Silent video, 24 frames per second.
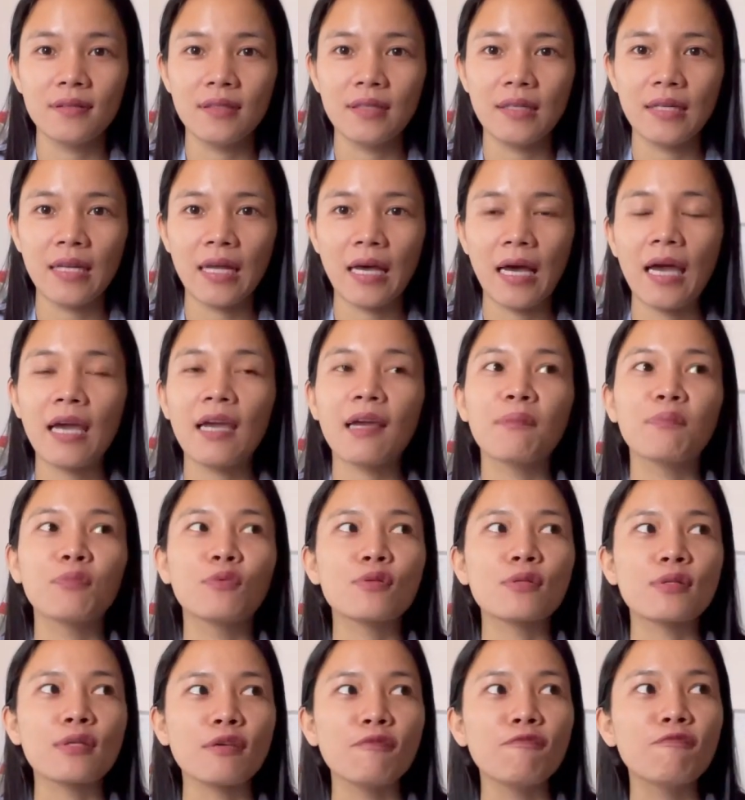na I have to
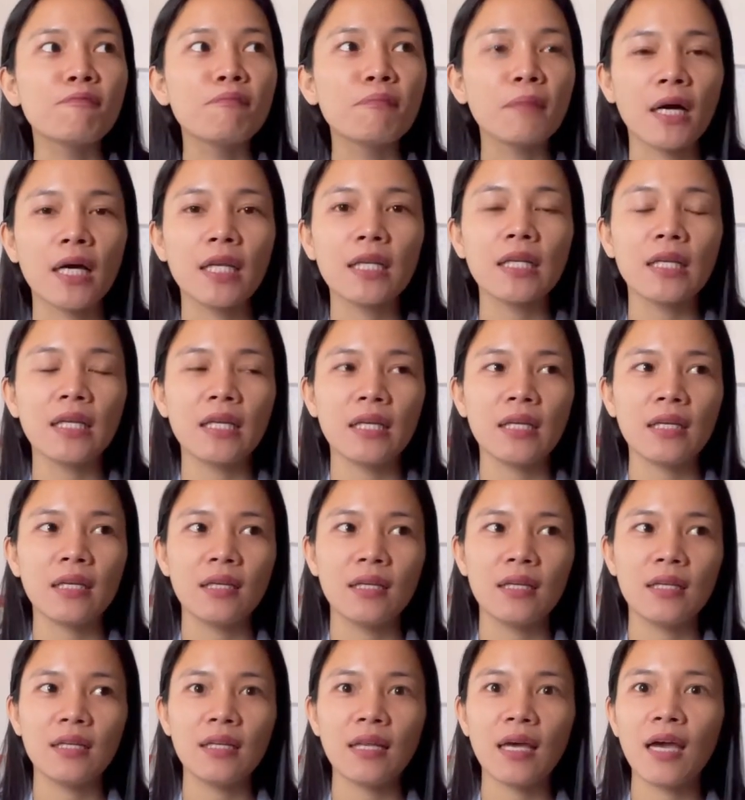save money,
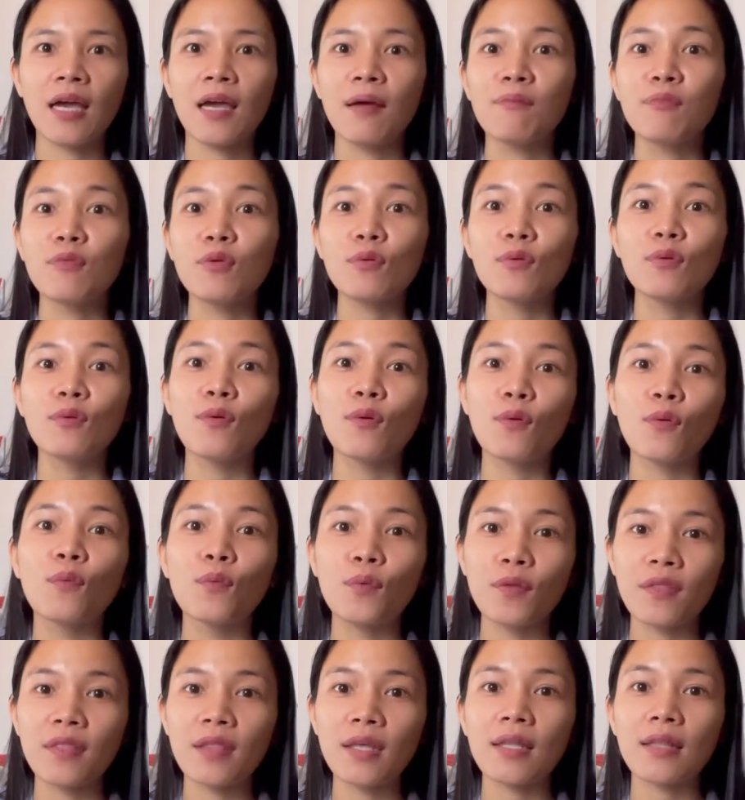na I have to go
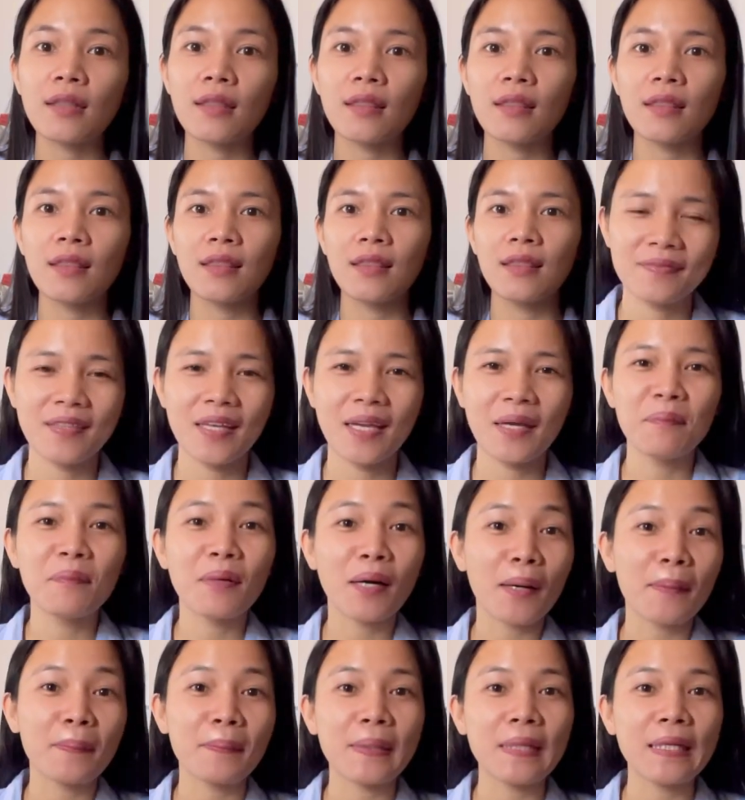with it. I'm
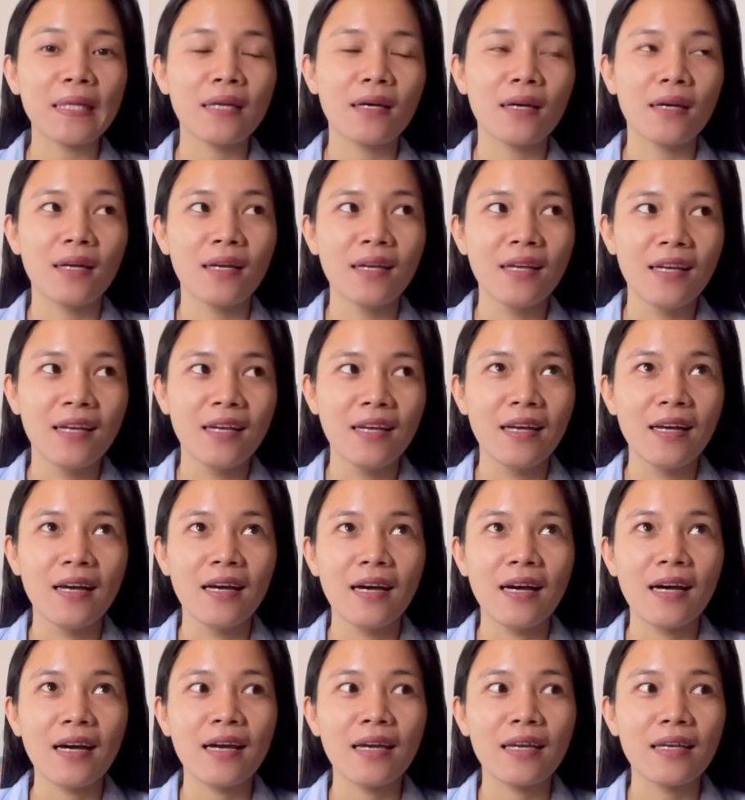happy na
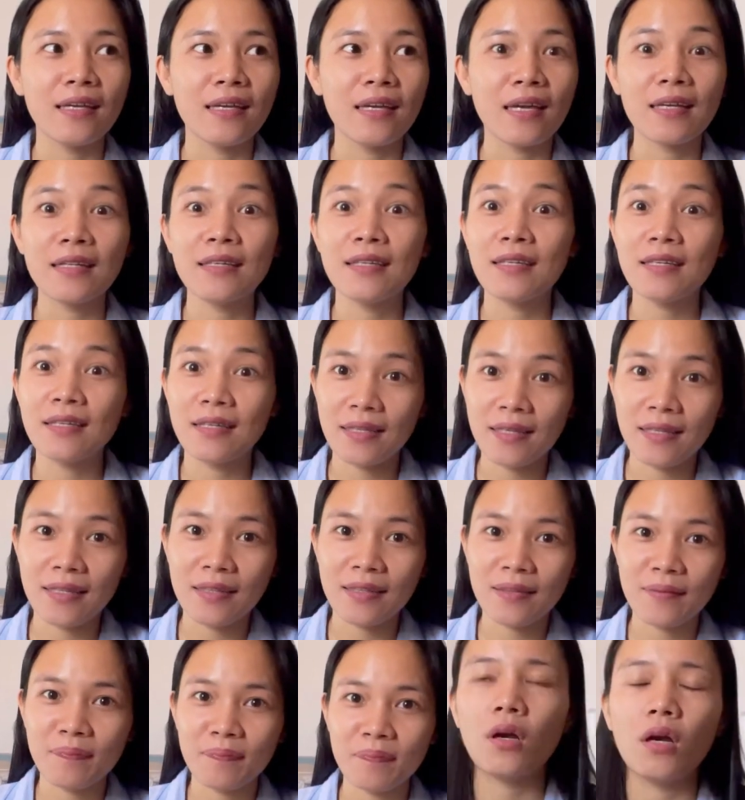I, I did it.
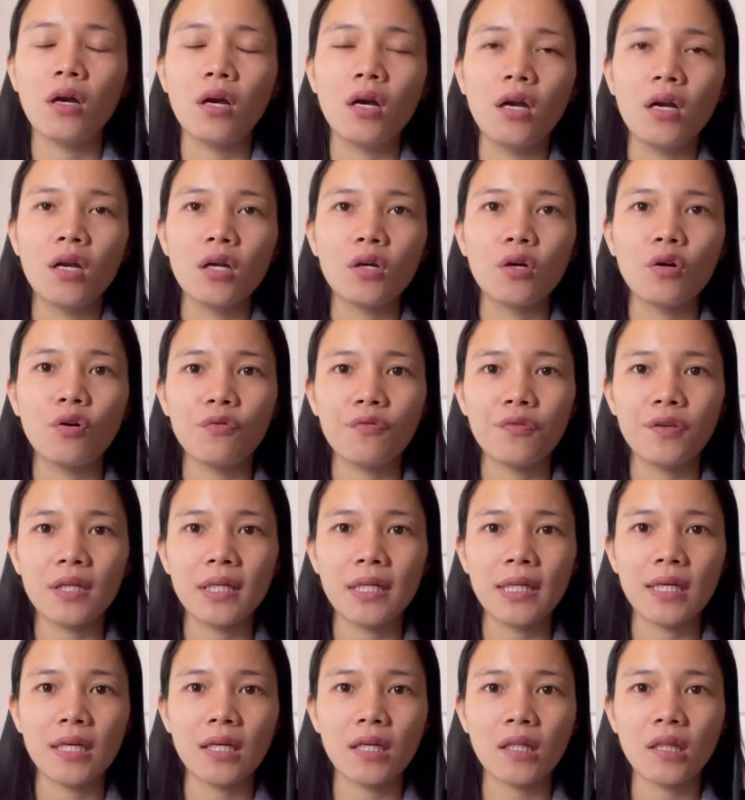COVID
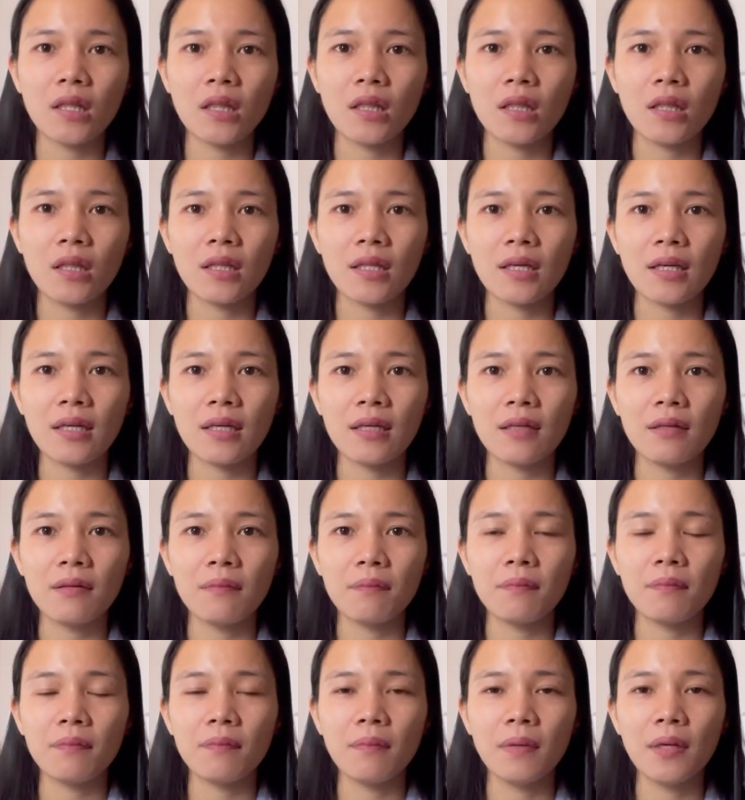hit,
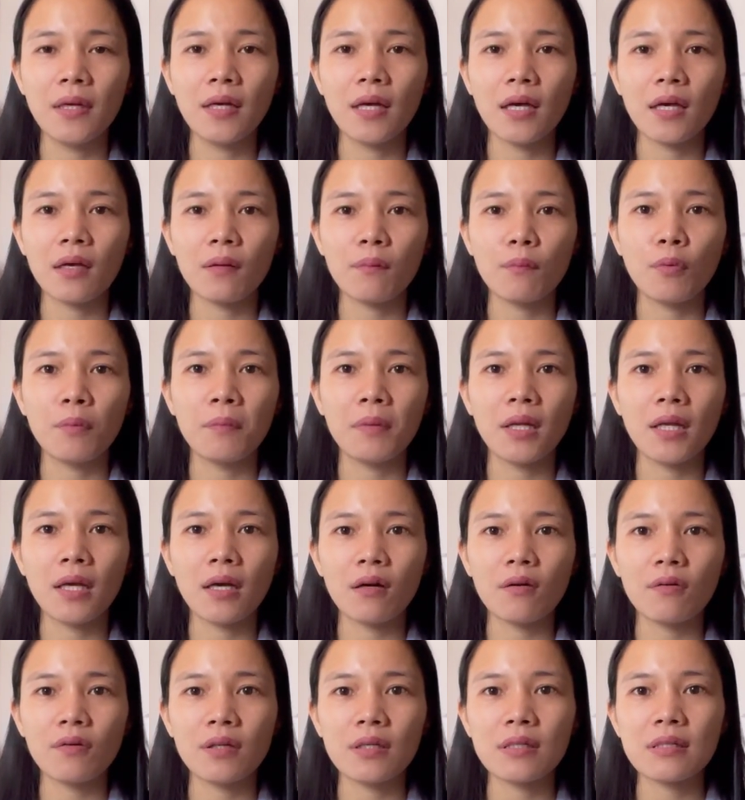nagbigay, bumili
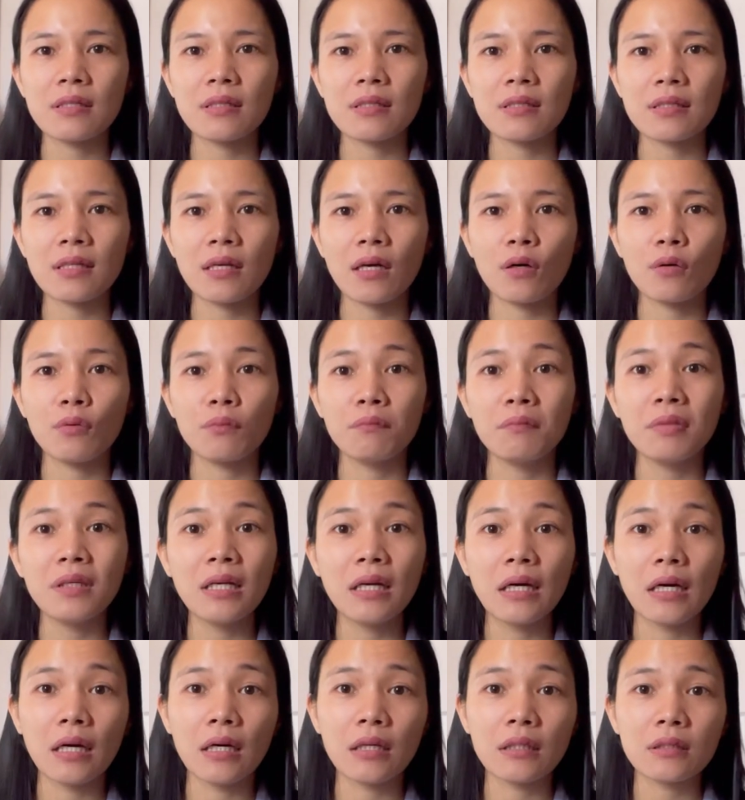ako ng isang sakong
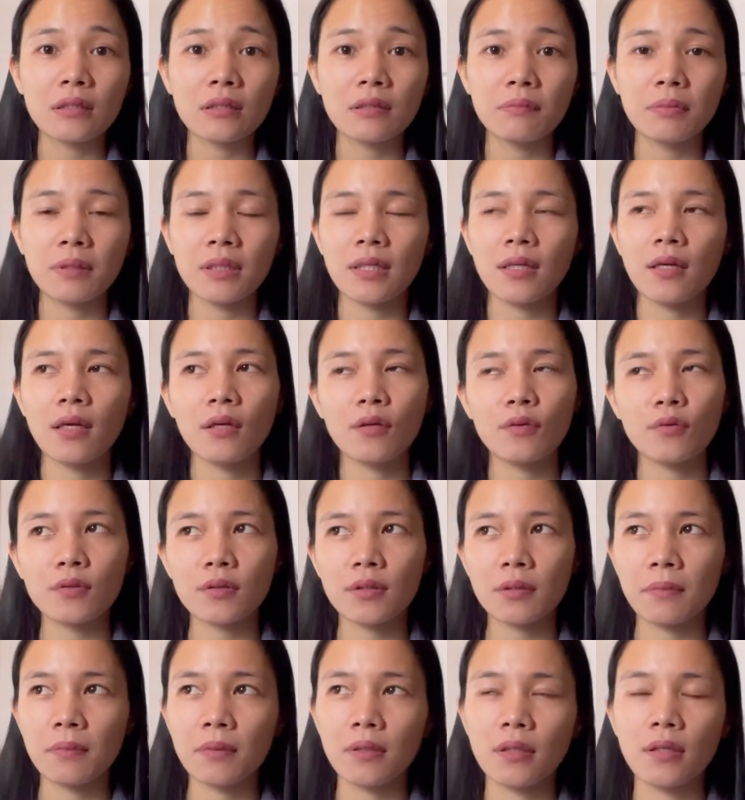bigas, binigay ko
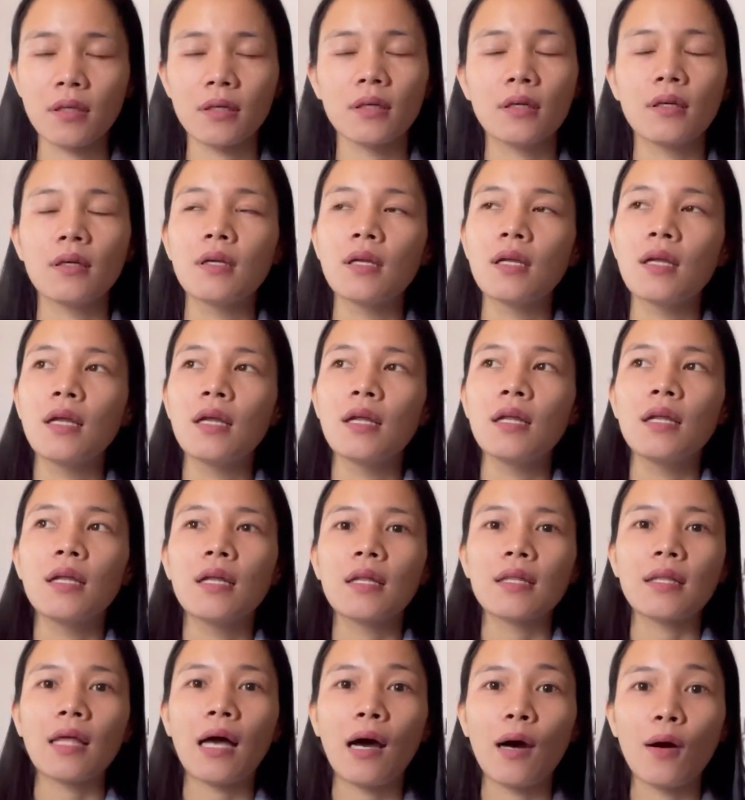sa mga
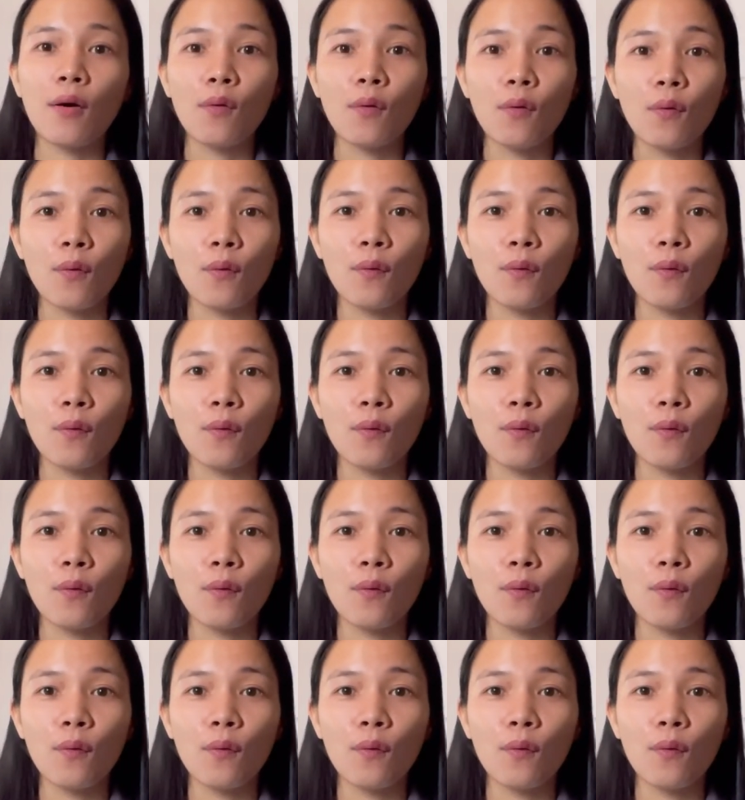tao.